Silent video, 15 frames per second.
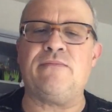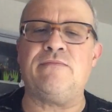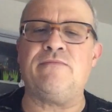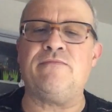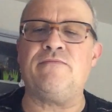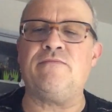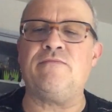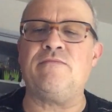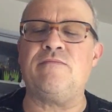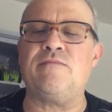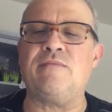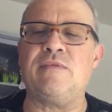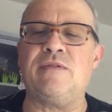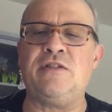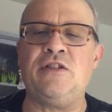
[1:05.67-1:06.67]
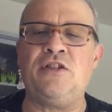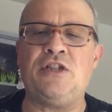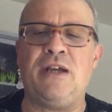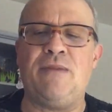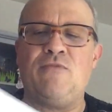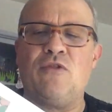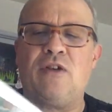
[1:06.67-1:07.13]
mh, mm,
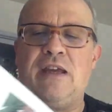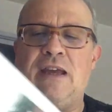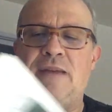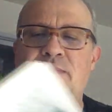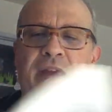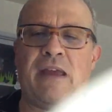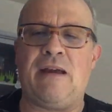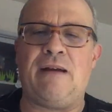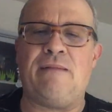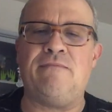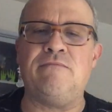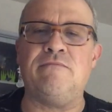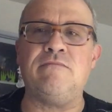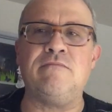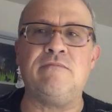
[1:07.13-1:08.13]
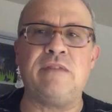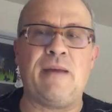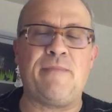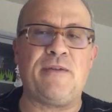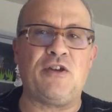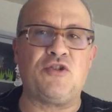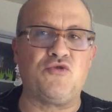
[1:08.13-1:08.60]
diciamo che mi, ha, mh, mm, mi,
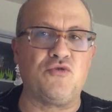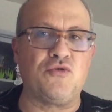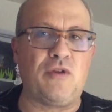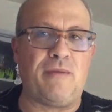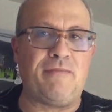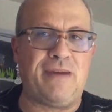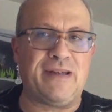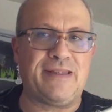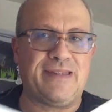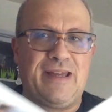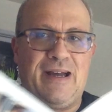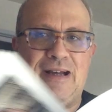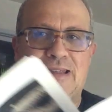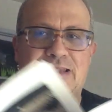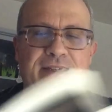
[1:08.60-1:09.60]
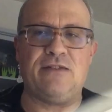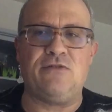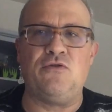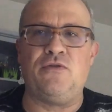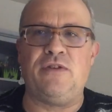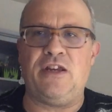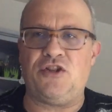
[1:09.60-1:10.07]
è piaciuto abbastanza,
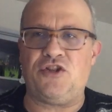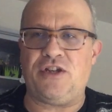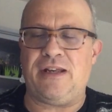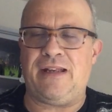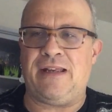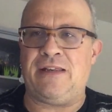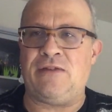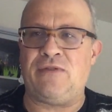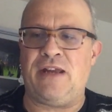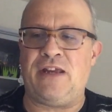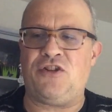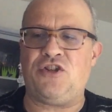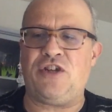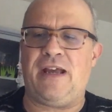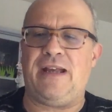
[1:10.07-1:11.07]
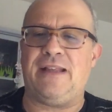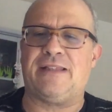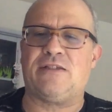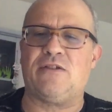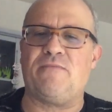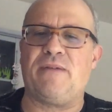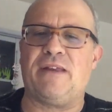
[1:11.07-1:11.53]
non, ecce, non
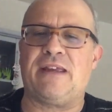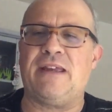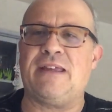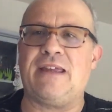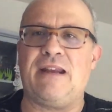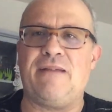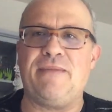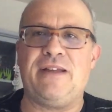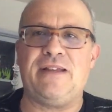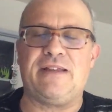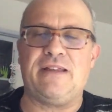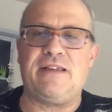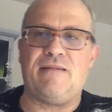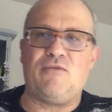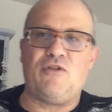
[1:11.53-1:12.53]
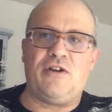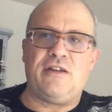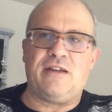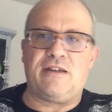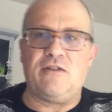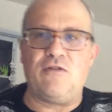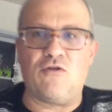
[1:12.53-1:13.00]
eccelso perché chiaramente
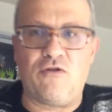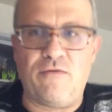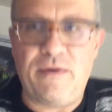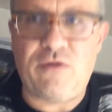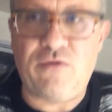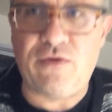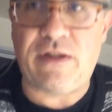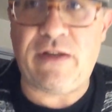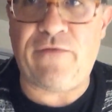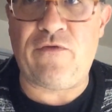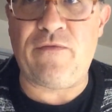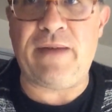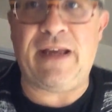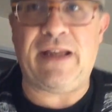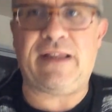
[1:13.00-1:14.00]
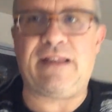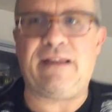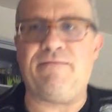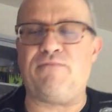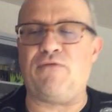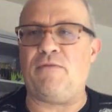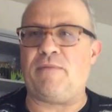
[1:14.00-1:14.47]
Diabolic io come tutti i fumetti
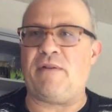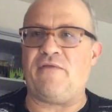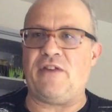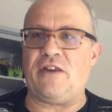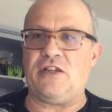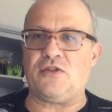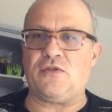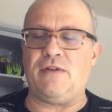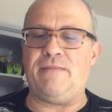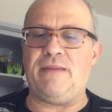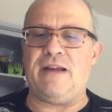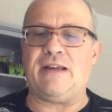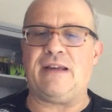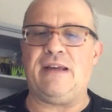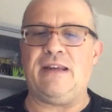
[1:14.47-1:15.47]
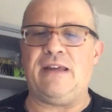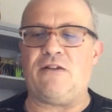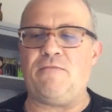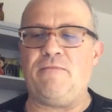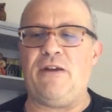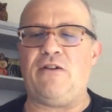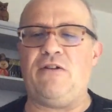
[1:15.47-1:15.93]
un po' preferisco il bianco e
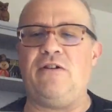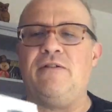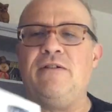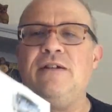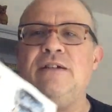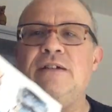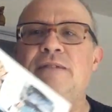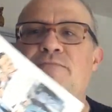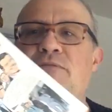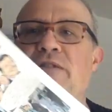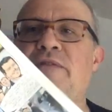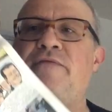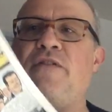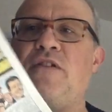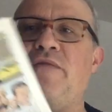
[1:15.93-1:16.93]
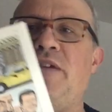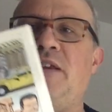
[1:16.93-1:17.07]
nero, però poi vi farò